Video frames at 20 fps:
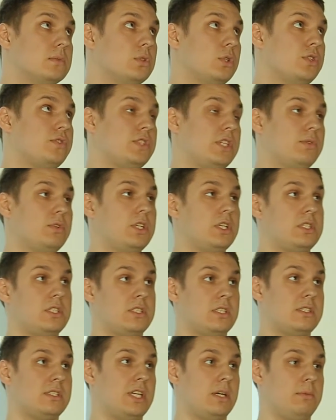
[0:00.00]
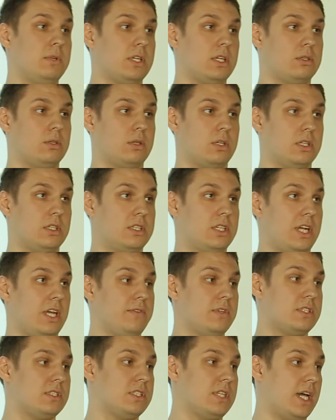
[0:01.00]
То есть все вот эти системы, которые
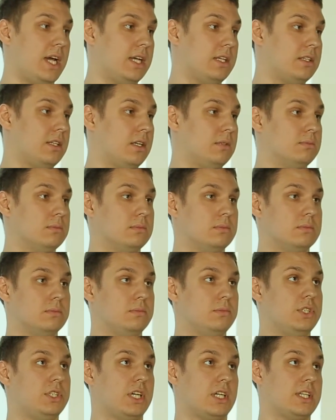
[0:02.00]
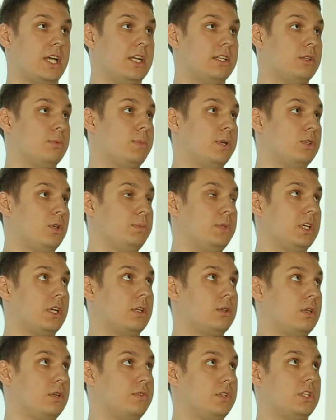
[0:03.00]
Travis, CI там, и так далее и тому подобное,
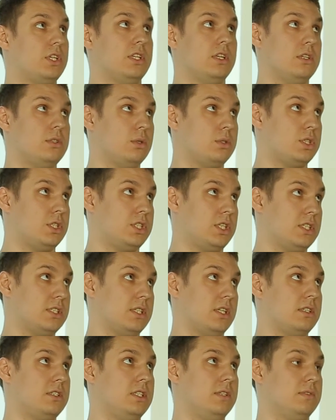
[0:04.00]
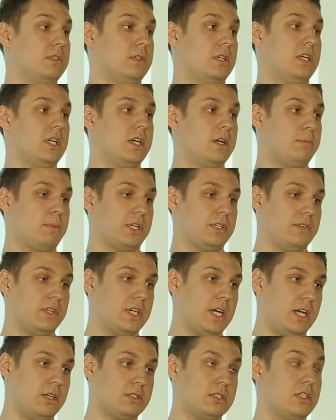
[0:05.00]
которые в интернете очень сейчас активно
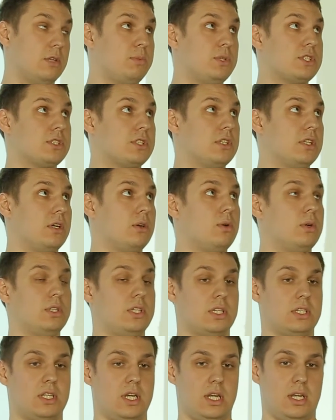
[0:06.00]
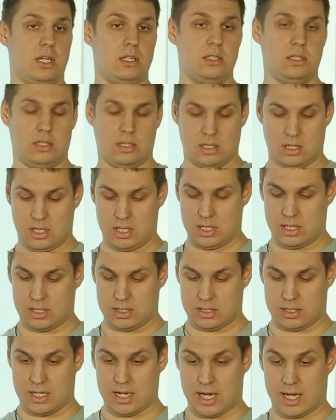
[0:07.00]
продвигаются, написаны на Go и так далее, они
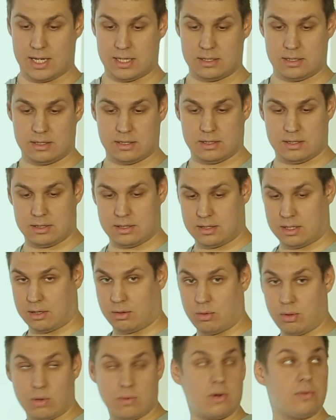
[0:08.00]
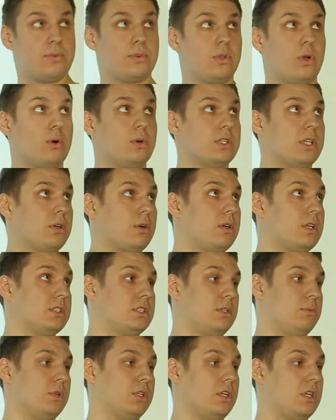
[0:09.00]
для такого флоу и такой
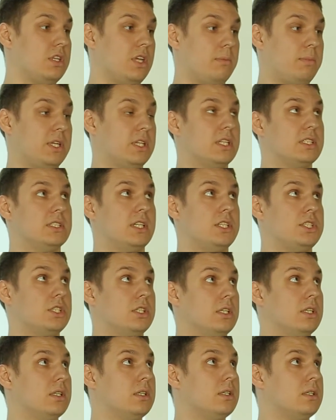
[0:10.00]
разработки не предназначены.